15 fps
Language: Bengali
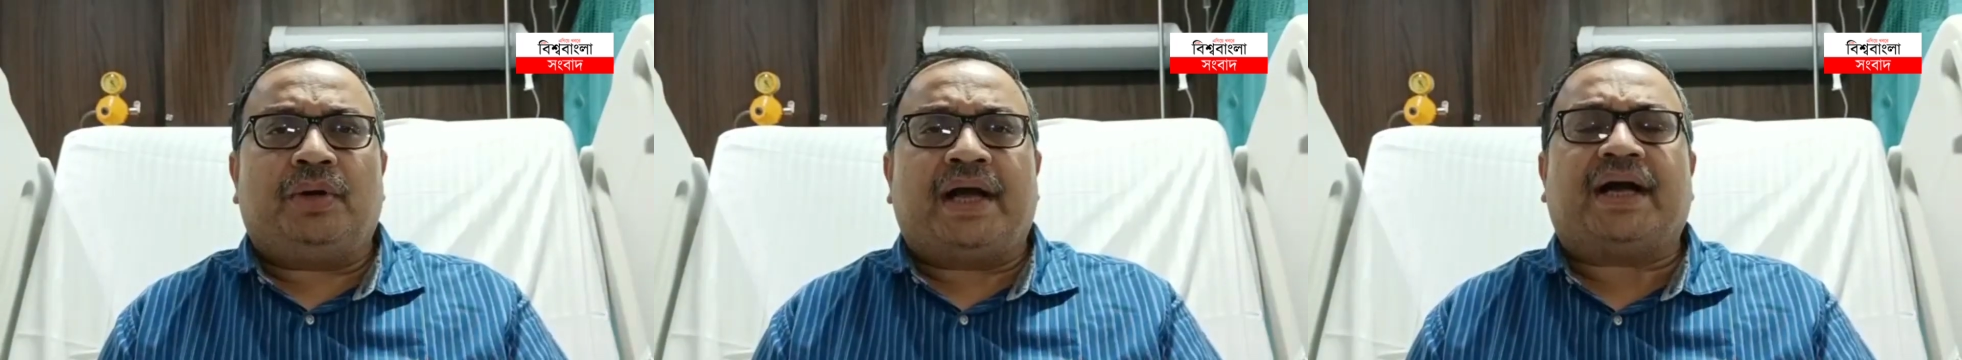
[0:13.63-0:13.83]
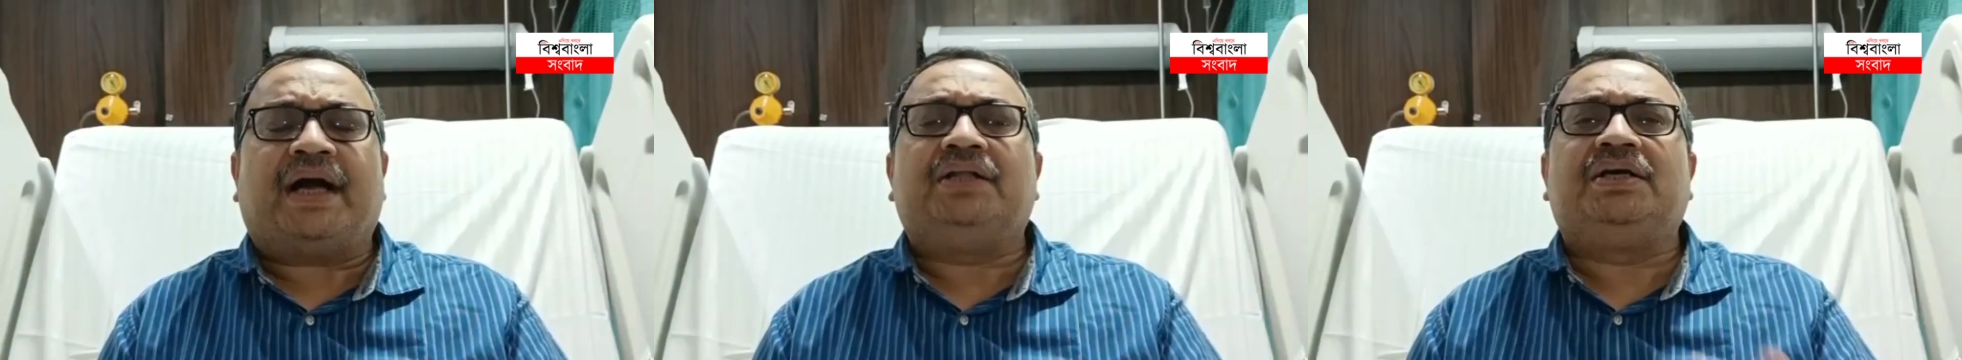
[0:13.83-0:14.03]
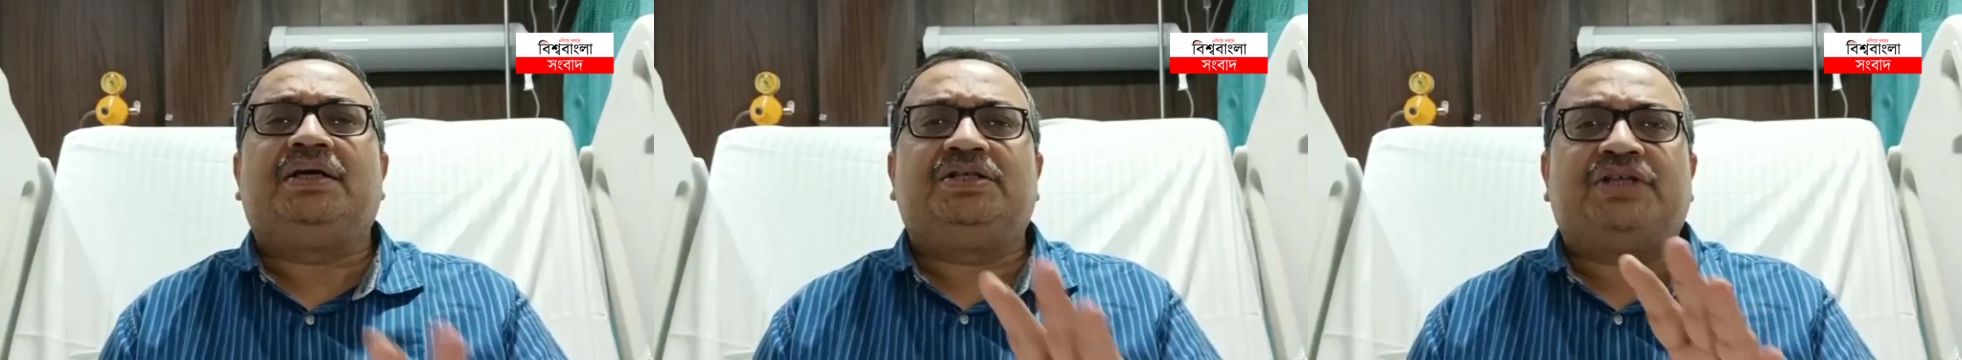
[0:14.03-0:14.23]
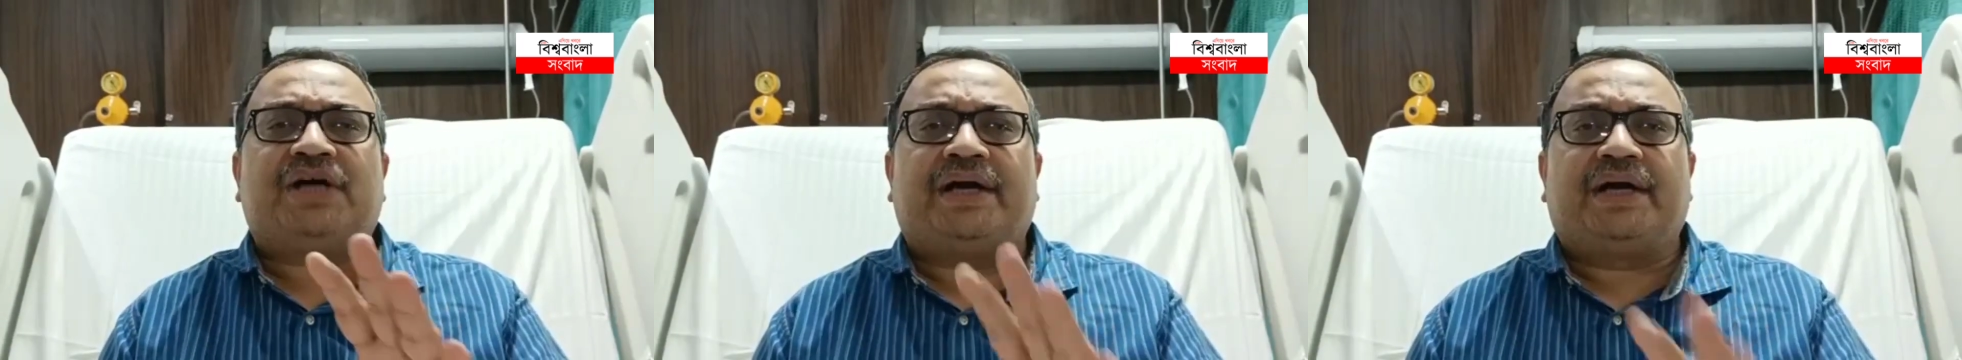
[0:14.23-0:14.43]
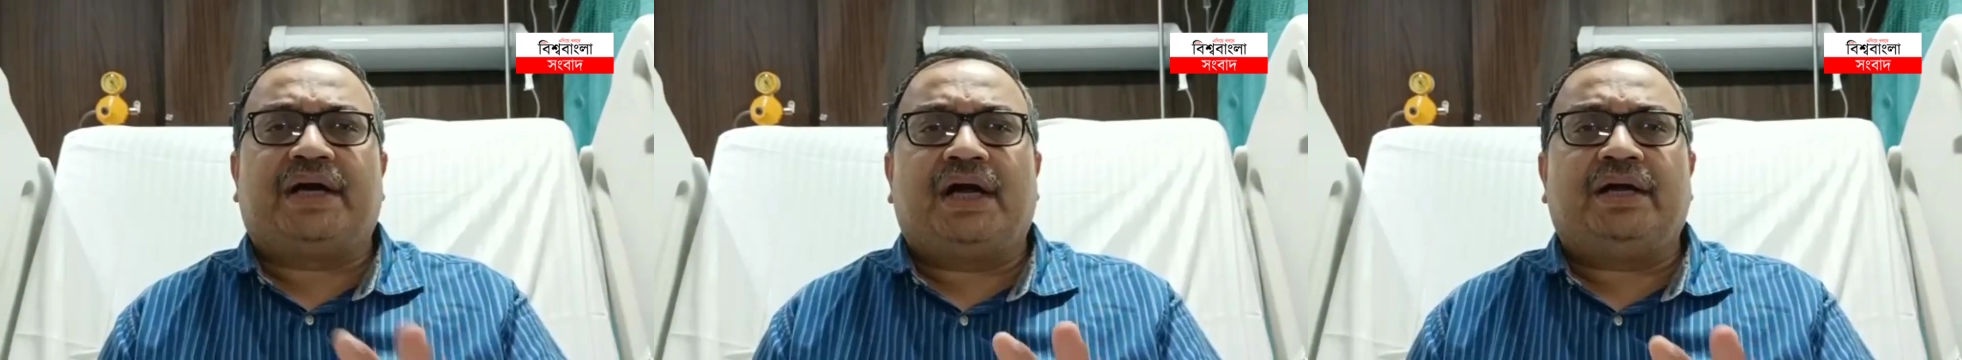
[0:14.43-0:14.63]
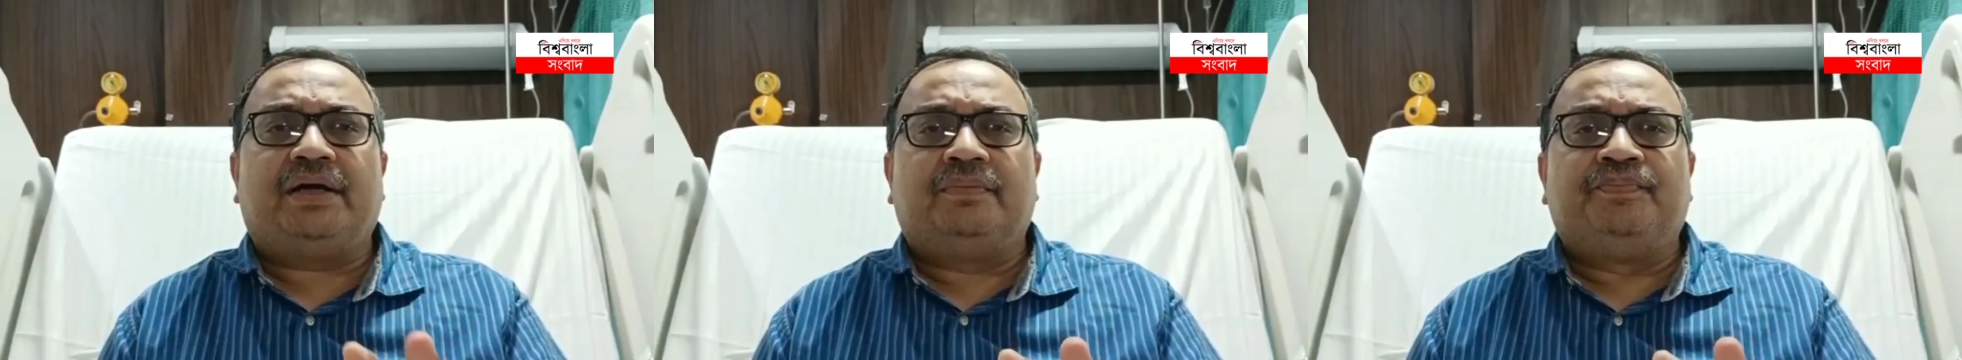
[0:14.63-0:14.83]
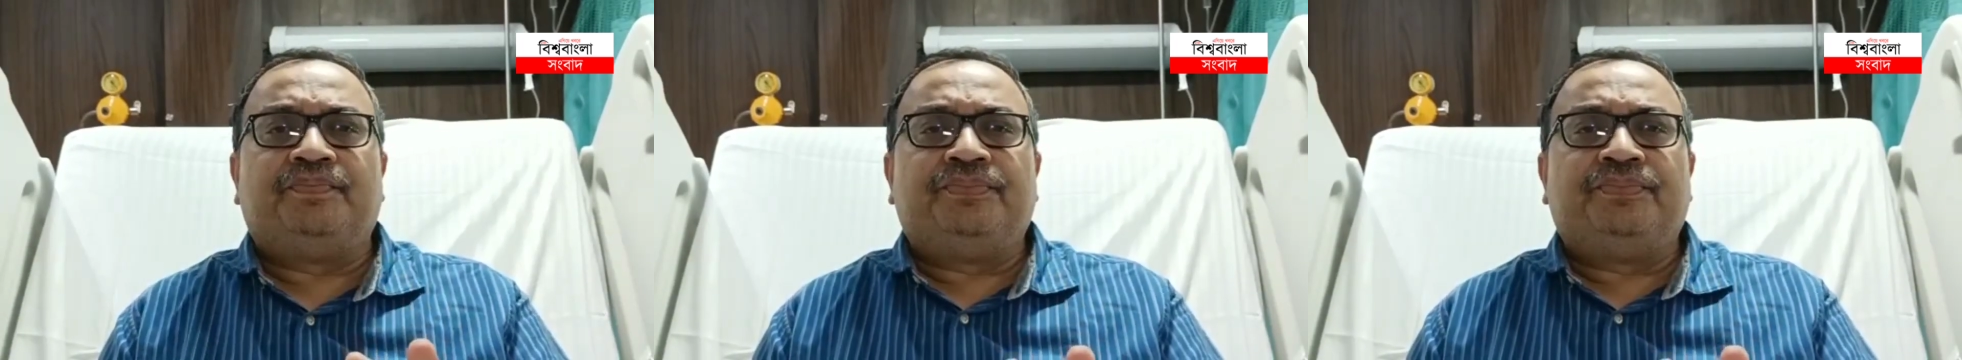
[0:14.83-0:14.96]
একাধিক জায়গায়